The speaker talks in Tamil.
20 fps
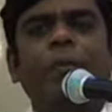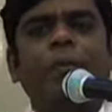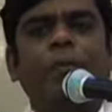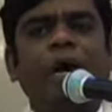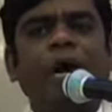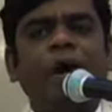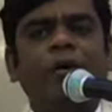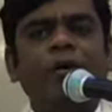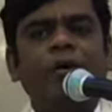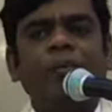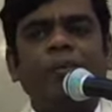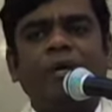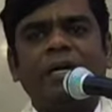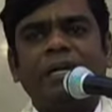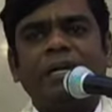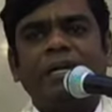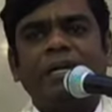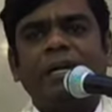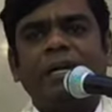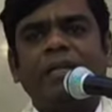பாவம்
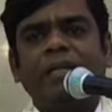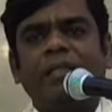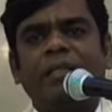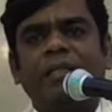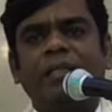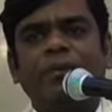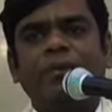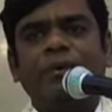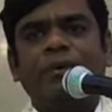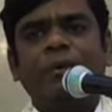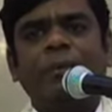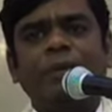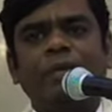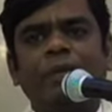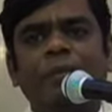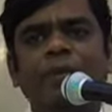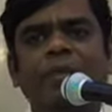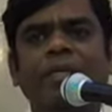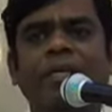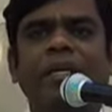அறியாத ஒரு
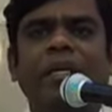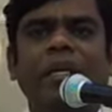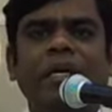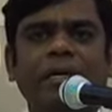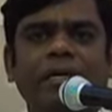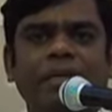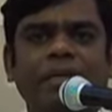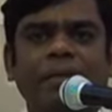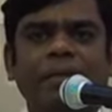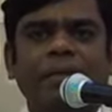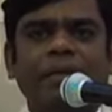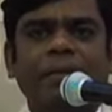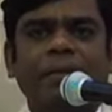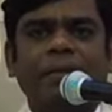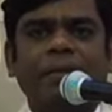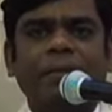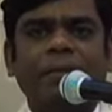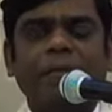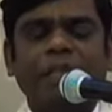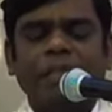பெண்மணியாக இருந்தார்
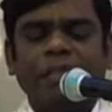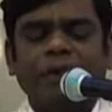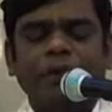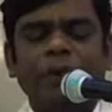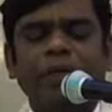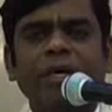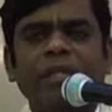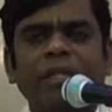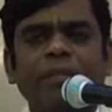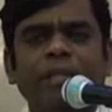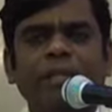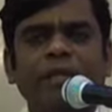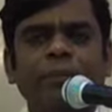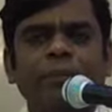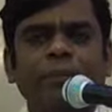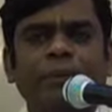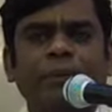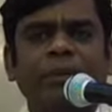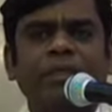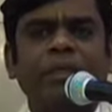இந்த
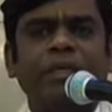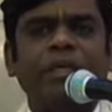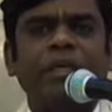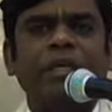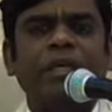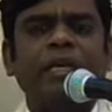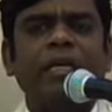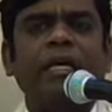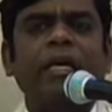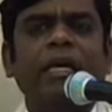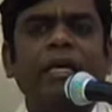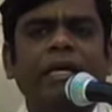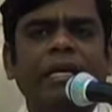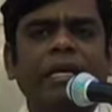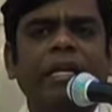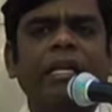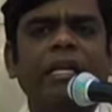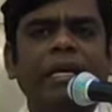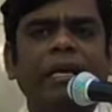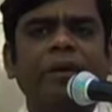உலகத்தில் பிறந்த
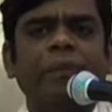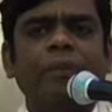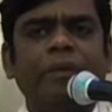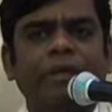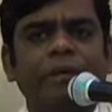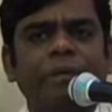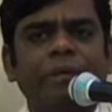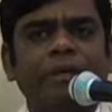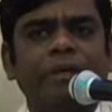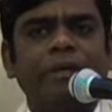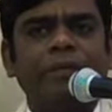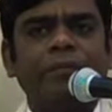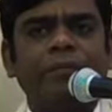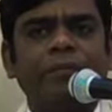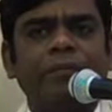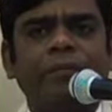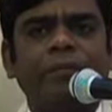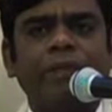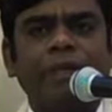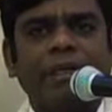எல்லா பெண்மணியும்
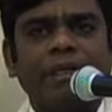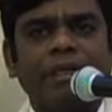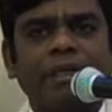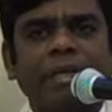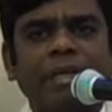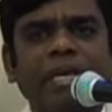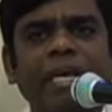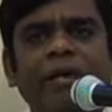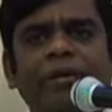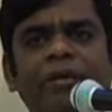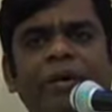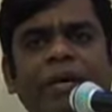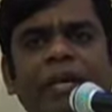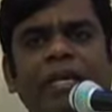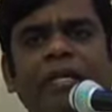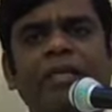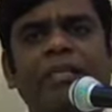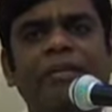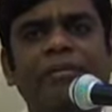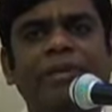இந்த
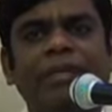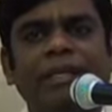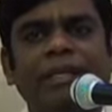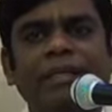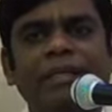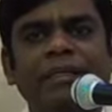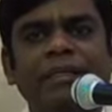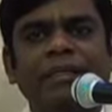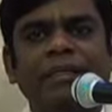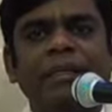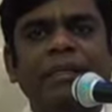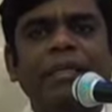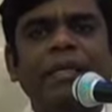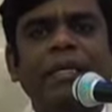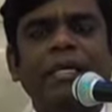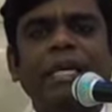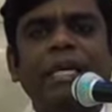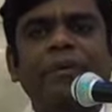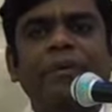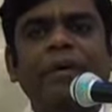ஏவாளை தவிர
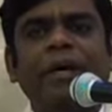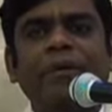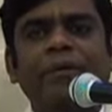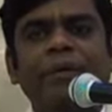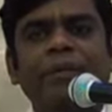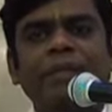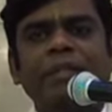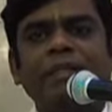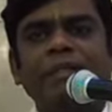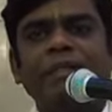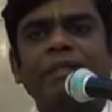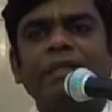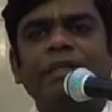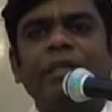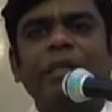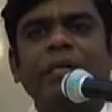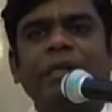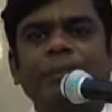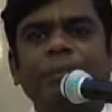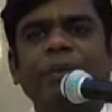ஏவாள் வந்து
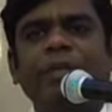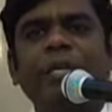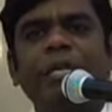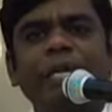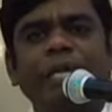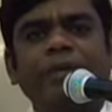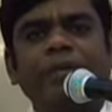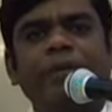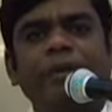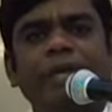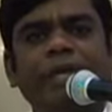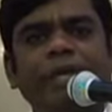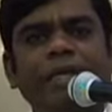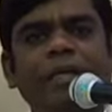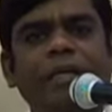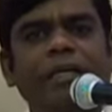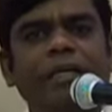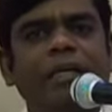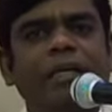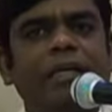பிறக்கவில்லை
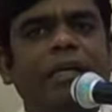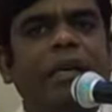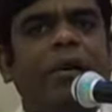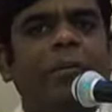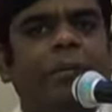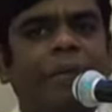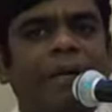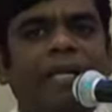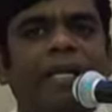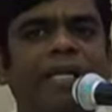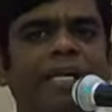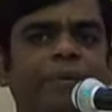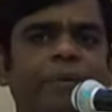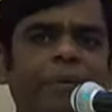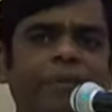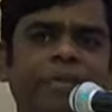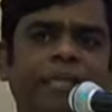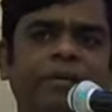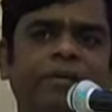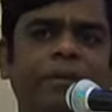
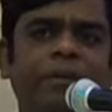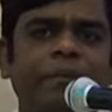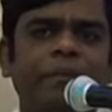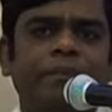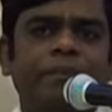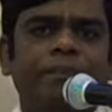படைக்கப்பட்டவள்